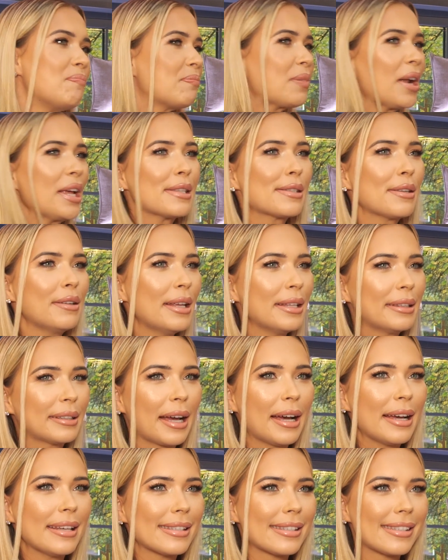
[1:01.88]

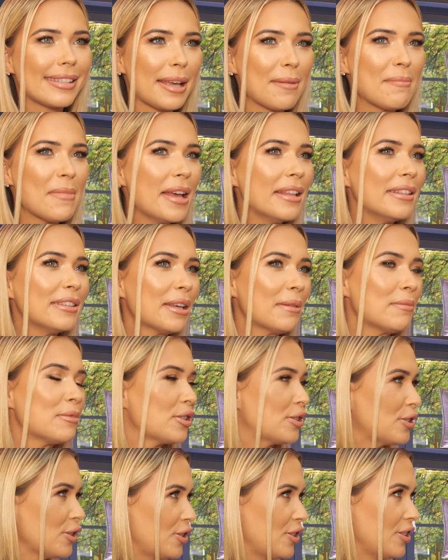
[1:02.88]
bransoletka z diamentem
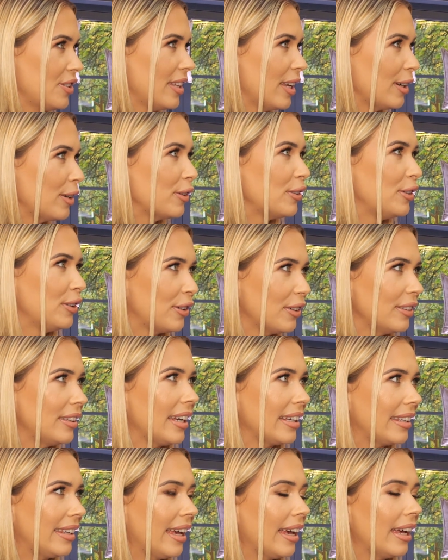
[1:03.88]
czy coś innego, tylko
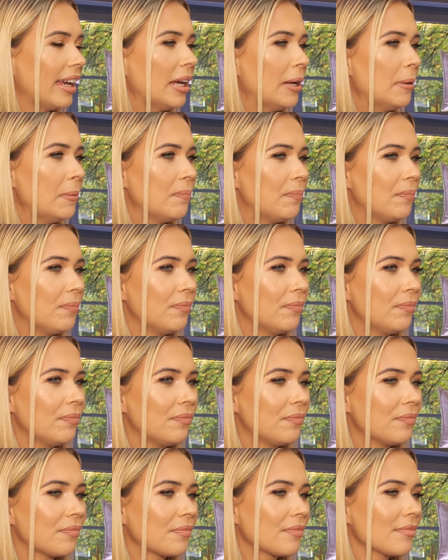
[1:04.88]
takie, mm,
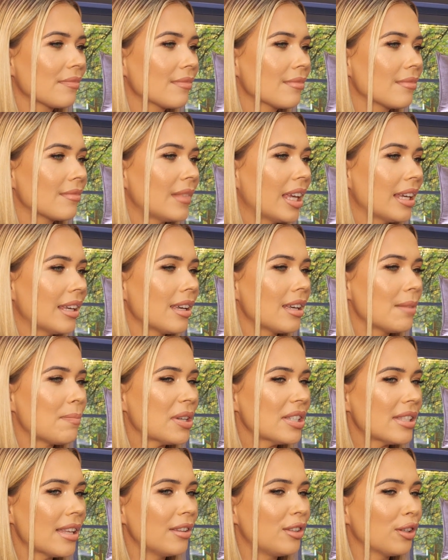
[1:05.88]
takie
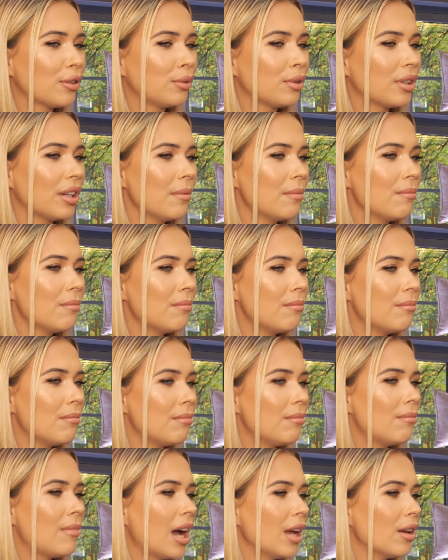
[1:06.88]
prezenty, które
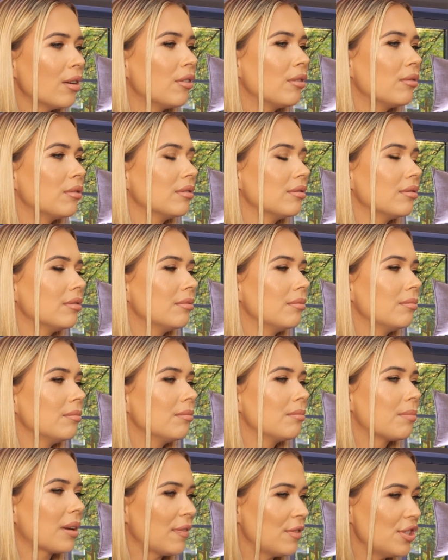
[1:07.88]
mają
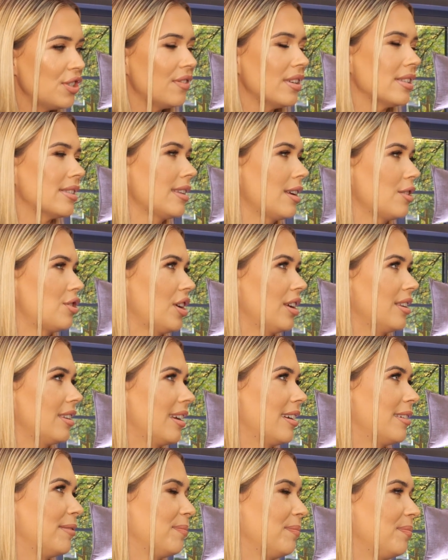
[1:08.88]
prawdziwe
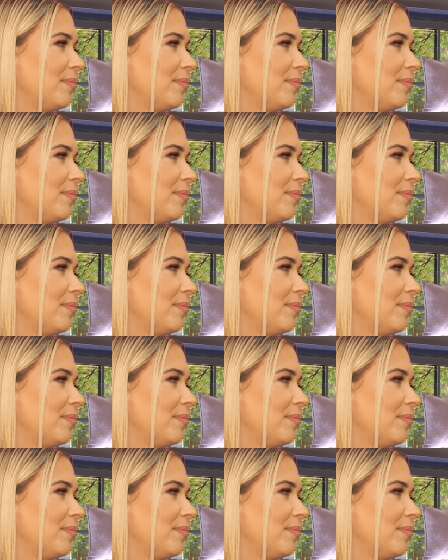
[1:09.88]
znaczenie.